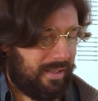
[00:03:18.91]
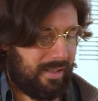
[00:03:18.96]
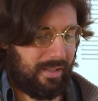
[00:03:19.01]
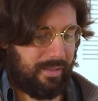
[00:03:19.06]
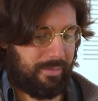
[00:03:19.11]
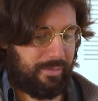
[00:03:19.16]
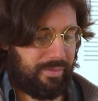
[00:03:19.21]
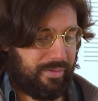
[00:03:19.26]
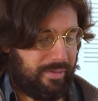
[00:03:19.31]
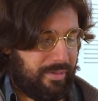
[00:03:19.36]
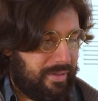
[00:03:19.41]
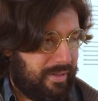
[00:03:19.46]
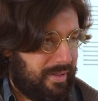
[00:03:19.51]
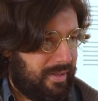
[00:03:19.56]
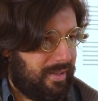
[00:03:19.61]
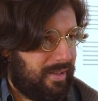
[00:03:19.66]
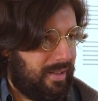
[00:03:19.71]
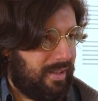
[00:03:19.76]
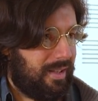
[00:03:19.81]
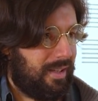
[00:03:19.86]
Un de plus.
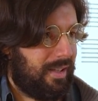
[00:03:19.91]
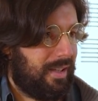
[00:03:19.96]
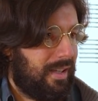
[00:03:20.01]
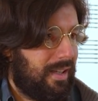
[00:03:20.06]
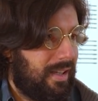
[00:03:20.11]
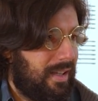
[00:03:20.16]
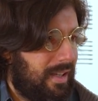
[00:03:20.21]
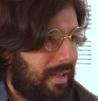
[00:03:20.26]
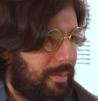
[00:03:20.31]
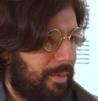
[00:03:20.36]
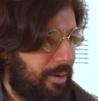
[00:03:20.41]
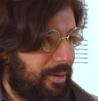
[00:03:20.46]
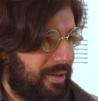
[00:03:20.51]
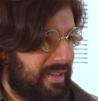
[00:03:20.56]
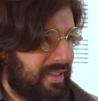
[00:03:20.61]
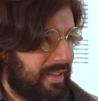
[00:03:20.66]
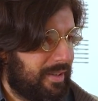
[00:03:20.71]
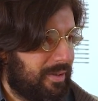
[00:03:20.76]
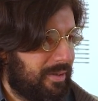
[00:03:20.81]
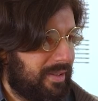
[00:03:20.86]
Eh ben, on
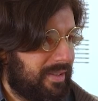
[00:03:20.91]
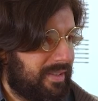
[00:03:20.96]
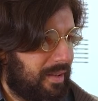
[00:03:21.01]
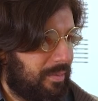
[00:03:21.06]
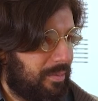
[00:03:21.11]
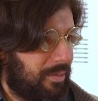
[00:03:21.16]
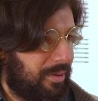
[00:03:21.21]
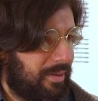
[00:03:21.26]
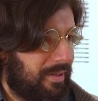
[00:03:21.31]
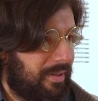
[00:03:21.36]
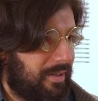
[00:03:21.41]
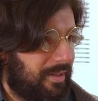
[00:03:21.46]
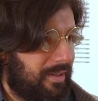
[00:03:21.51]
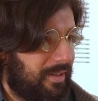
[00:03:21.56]
les attend, les Allemands.